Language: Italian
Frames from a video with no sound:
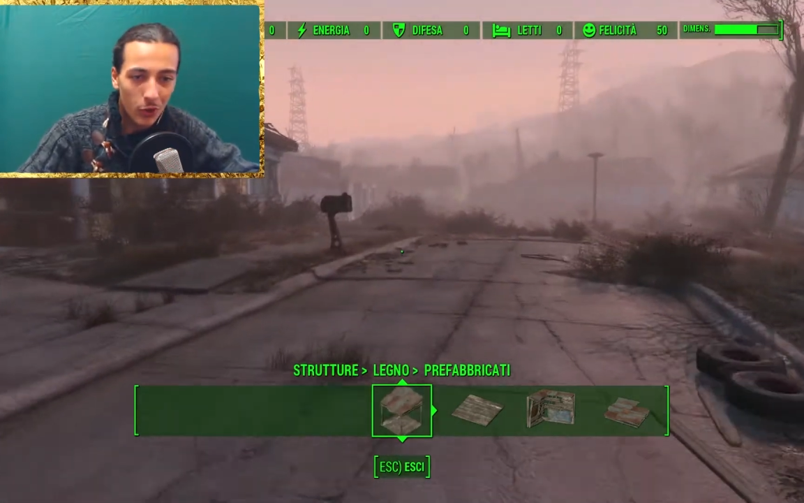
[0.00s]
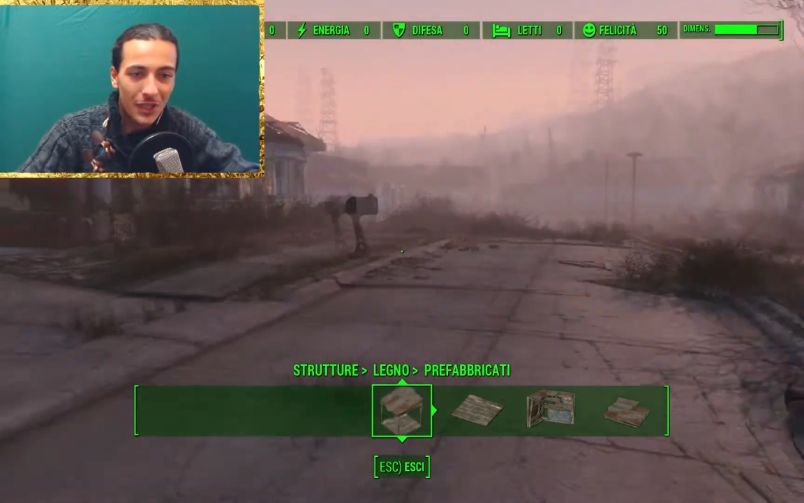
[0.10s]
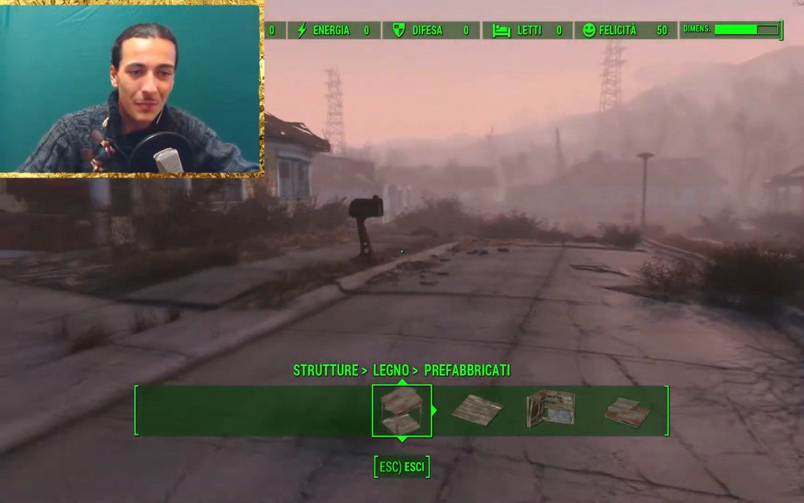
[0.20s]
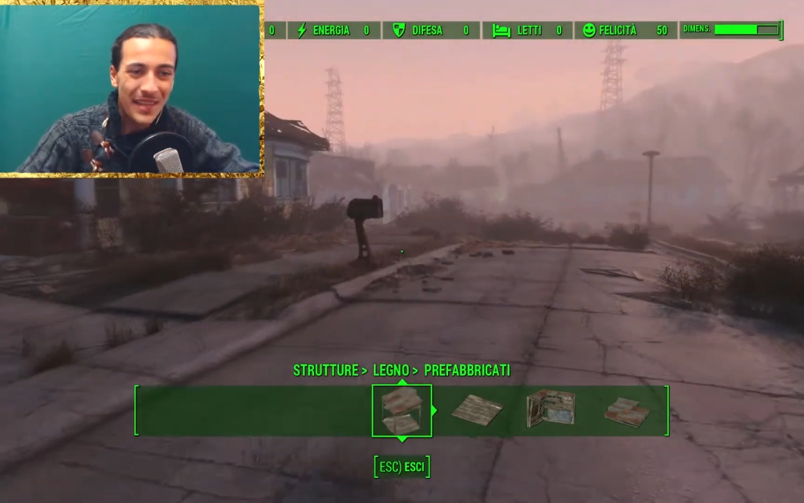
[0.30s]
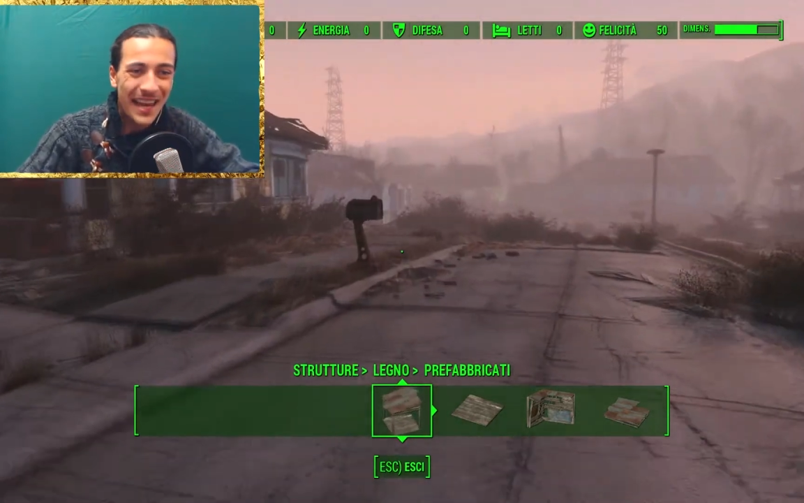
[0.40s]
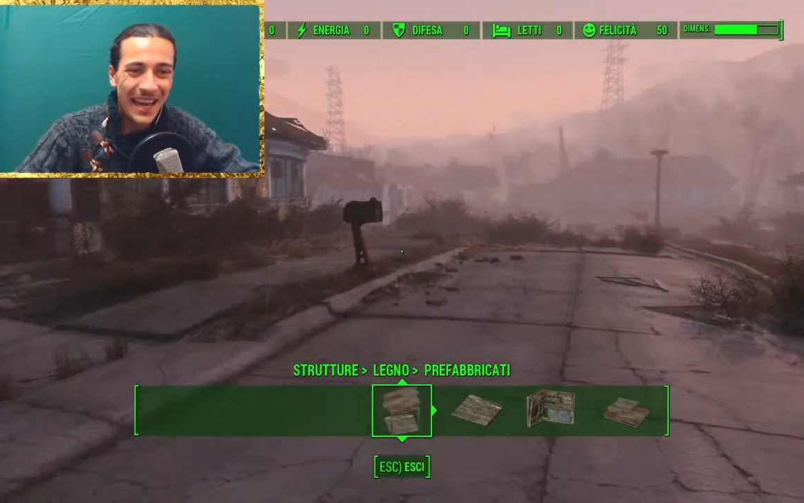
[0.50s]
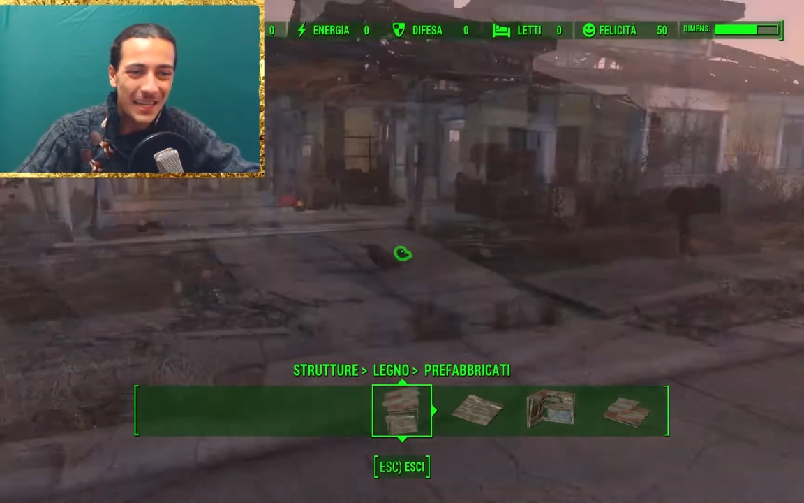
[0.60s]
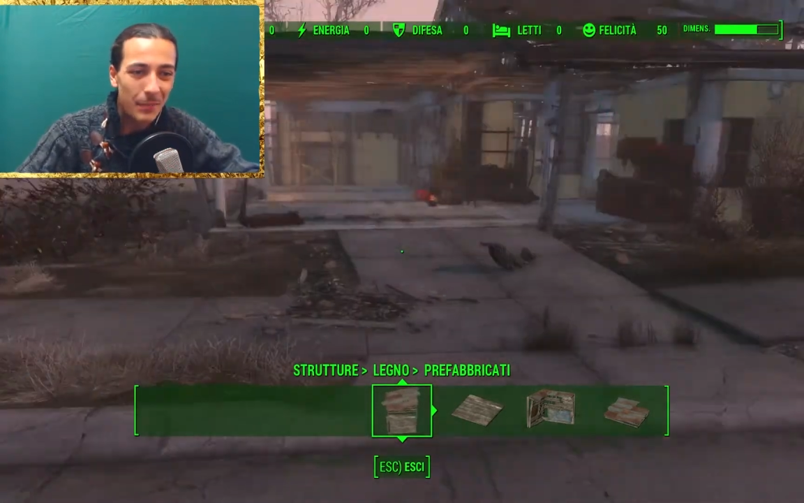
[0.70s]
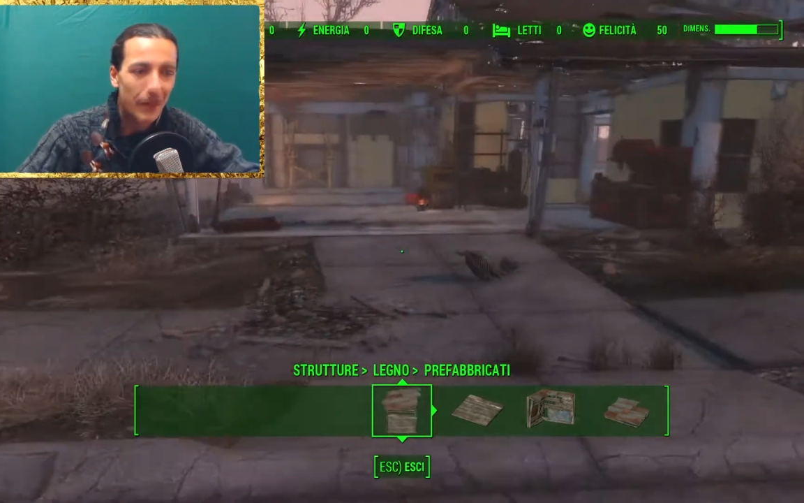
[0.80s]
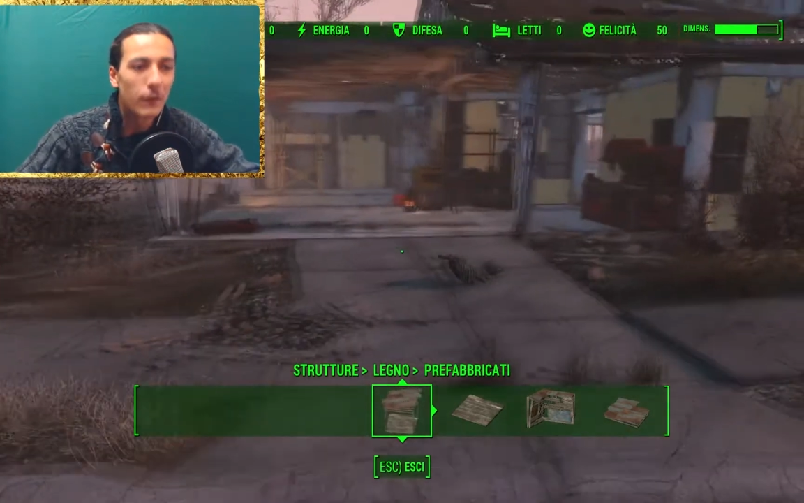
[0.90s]
i piani
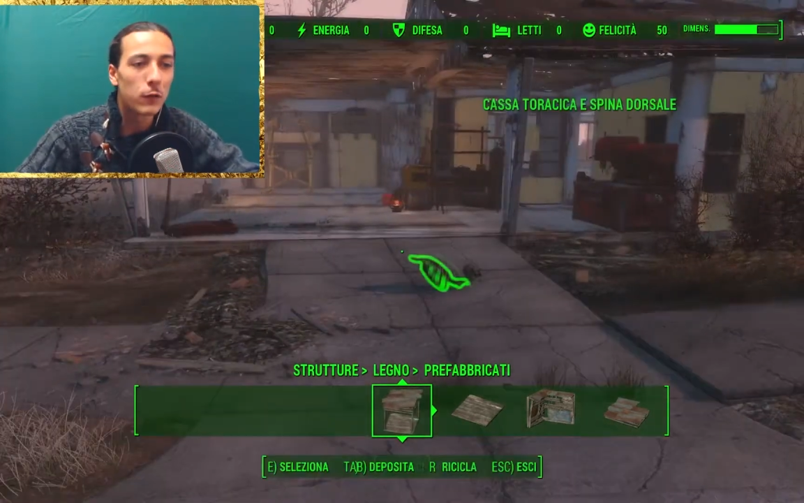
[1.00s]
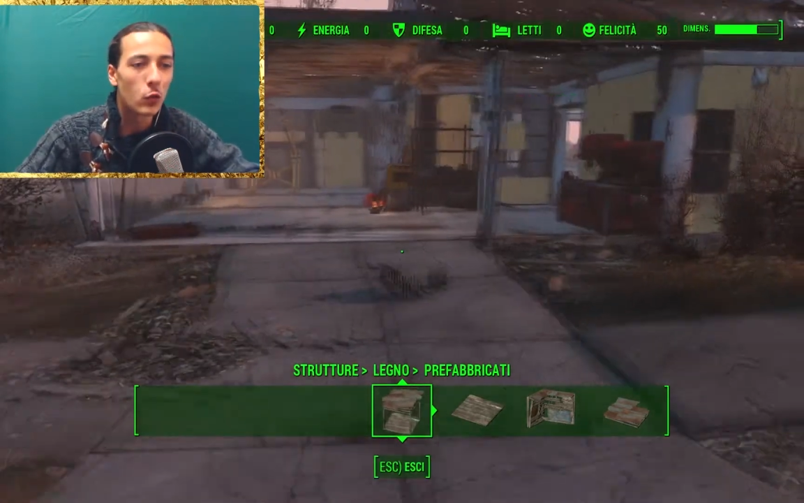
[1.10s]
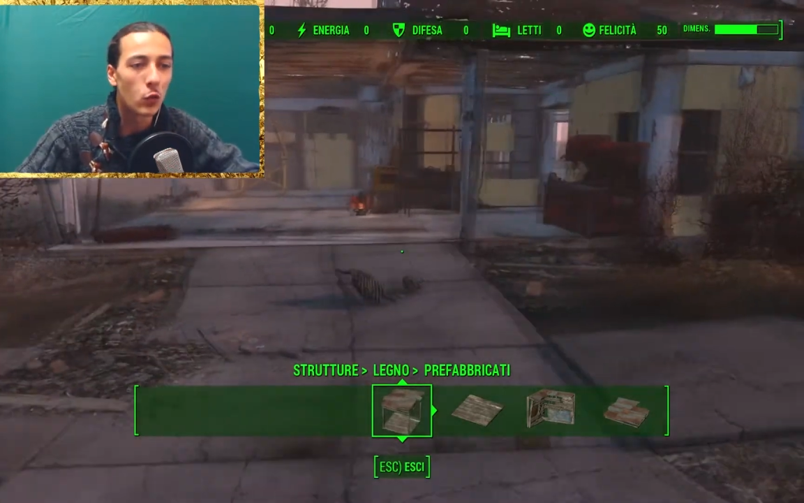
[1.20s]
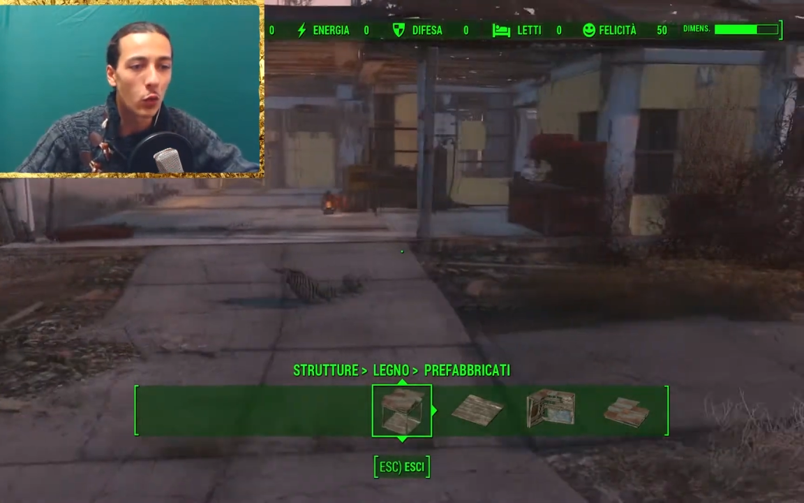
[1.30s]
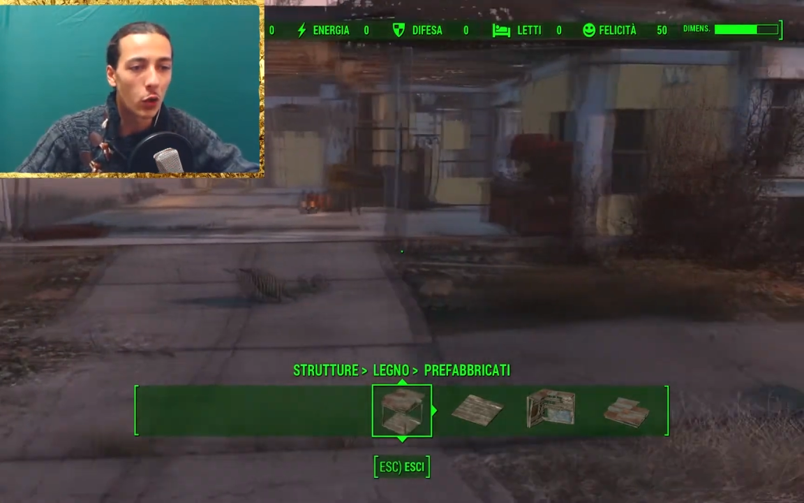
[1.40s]
per il futuro.